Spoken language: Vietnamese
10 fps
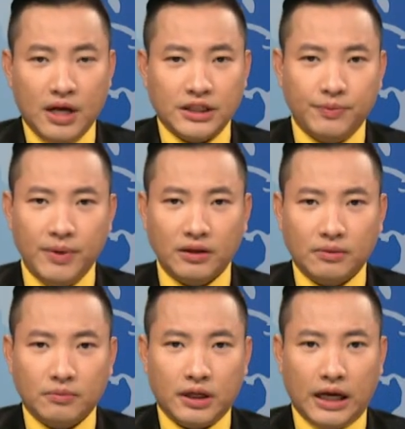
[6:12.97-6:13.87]
Smith
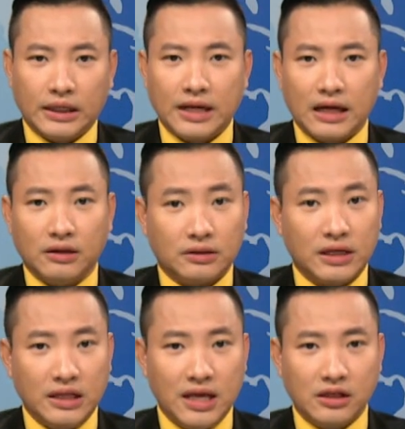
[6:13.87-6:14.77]
hiện đang được
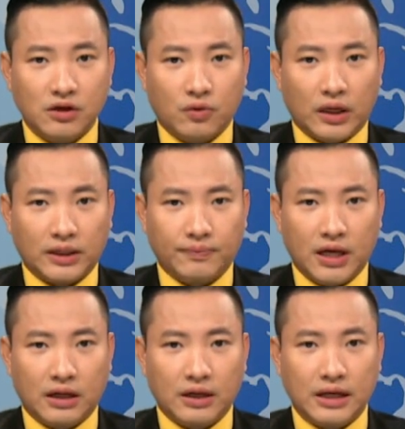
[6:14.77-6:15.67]
đánh giá sức khỏe tâm
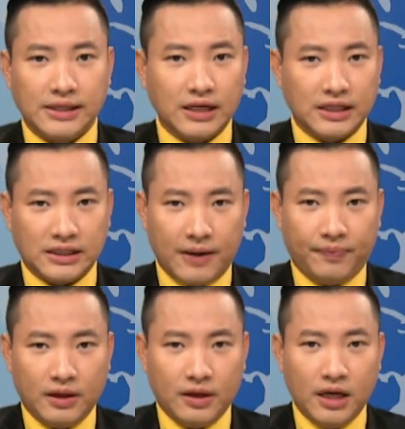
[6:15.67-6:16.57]
thần để xác định xem
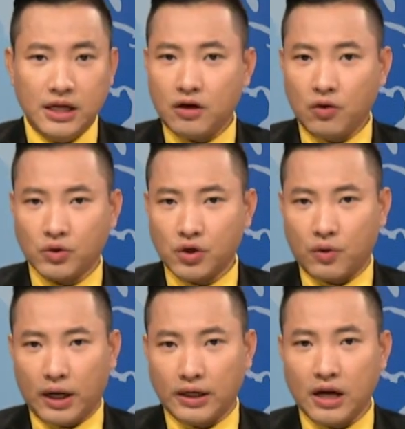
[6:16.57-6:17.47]
y có đủ sức
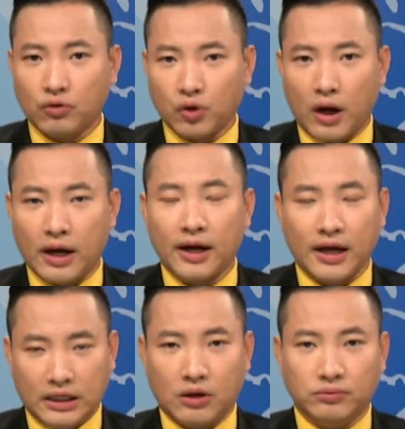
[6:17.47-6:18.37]
khỏe để hầu tòa
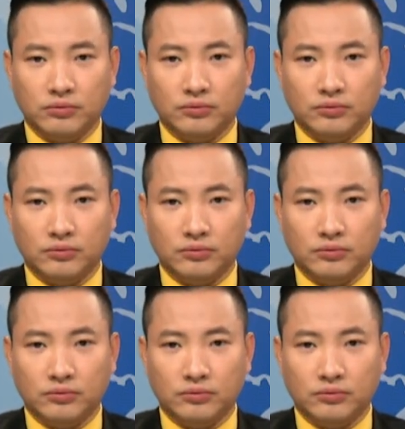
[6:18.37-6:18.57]
hay không.